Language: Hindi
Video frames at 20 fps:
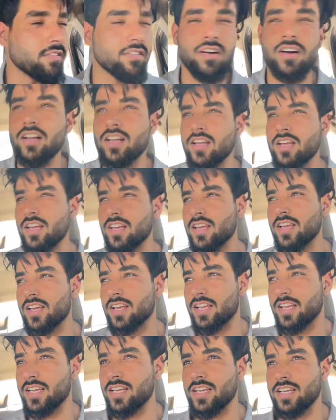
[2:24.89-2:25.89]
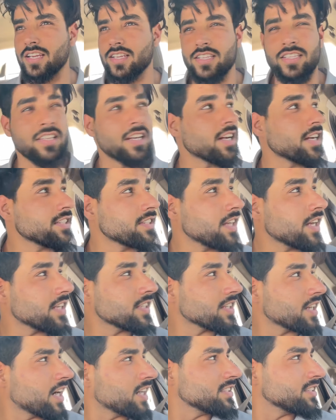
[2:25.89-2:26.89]
होगा कि इतना गंदा
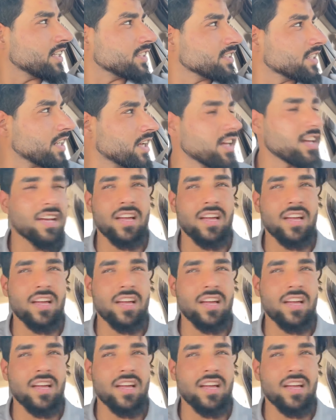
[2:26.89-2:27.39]
कैसे गा दिया इसने